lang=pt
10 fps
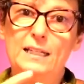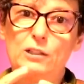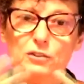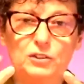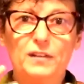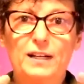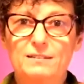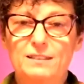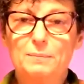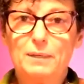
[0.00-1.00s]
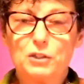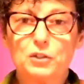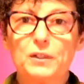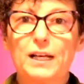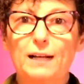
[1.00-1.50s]
Inclusive, ela sempre
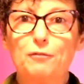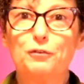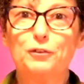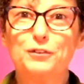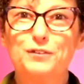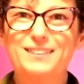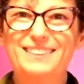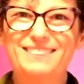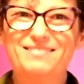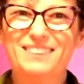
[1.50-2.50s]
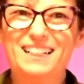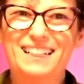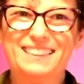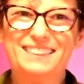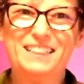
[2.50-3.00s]
achou que ela fosse
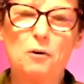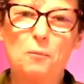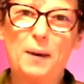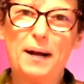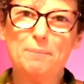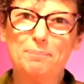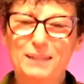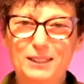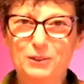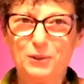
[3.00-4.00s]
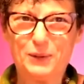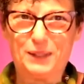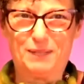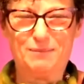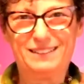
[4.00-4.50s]
é, ser uma
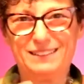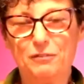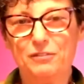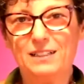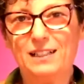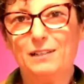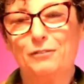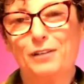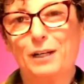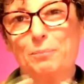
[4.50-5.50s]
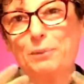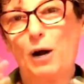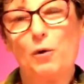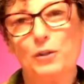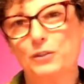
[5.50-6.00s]
pintora, mas a vida levou ela
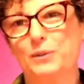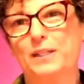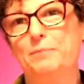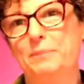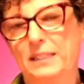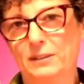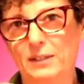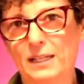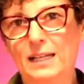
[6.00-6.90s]
para outro caminho.